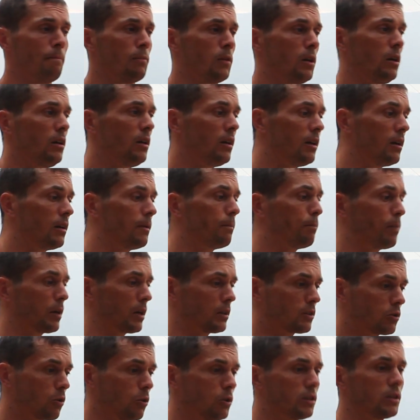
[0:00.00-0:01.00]
И
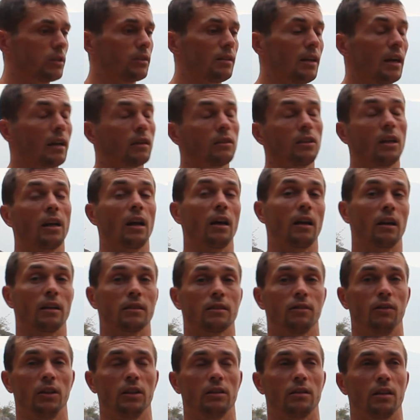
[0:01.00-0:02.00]
происходит некоторое
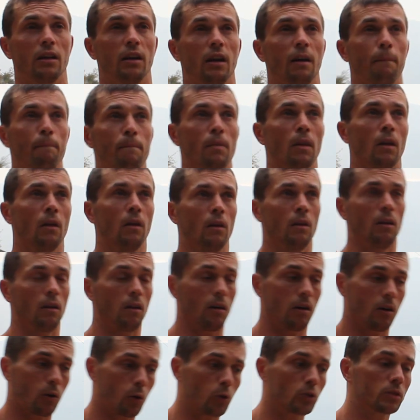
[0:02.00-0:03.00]
развитие,
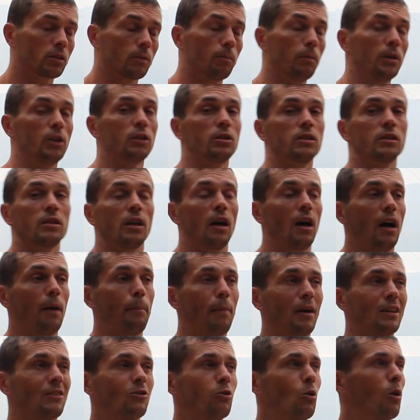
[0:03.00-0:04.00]
э, рост мышц. А
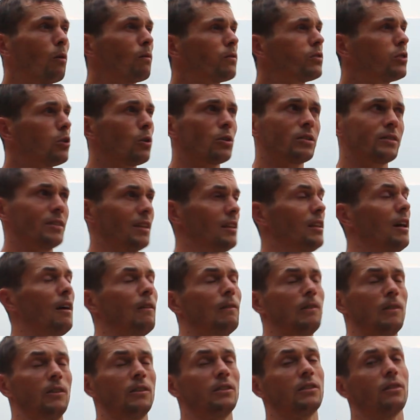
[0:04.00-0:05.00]
потом все
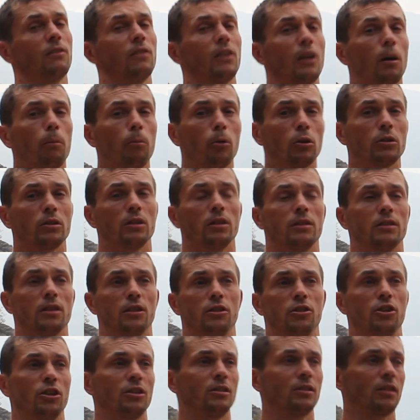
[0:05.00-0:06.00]
останавливается. Вы работаете
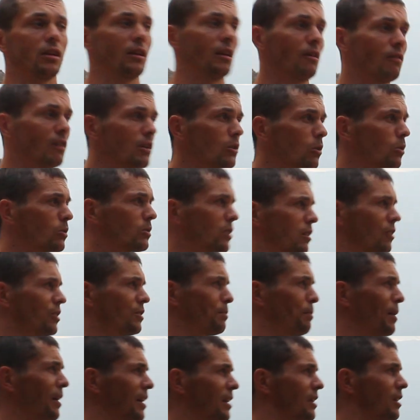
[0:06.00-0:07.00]
чисто на выносливость.
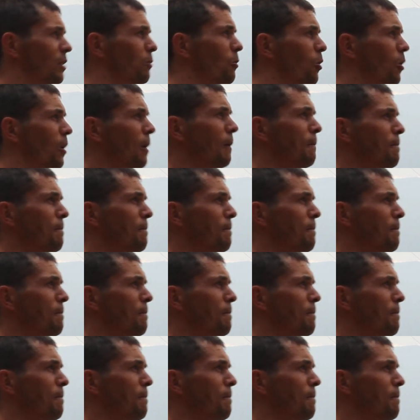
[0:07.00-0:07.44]
Поэтому